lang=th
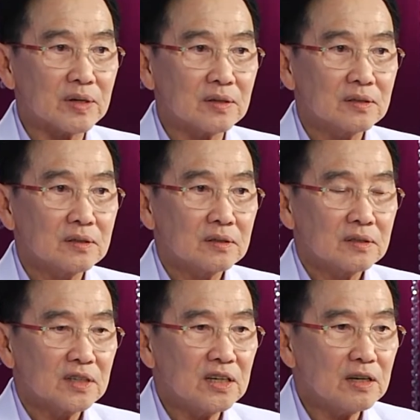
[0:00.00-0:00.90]
น
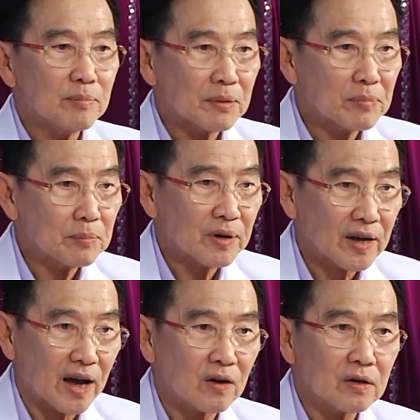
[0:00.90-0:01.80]
ที่มันมีปัญ
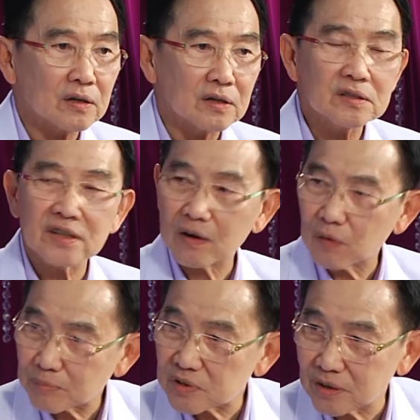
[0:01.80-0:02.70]
หาก็เกิดขึ้นจากควา
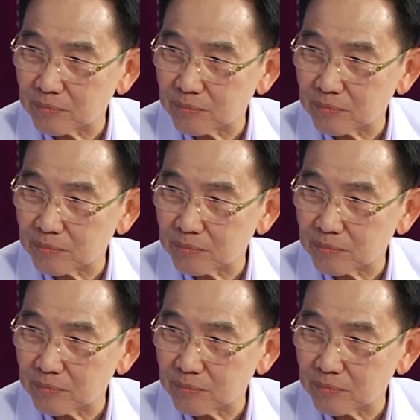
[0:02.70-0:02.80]
มเสื่อม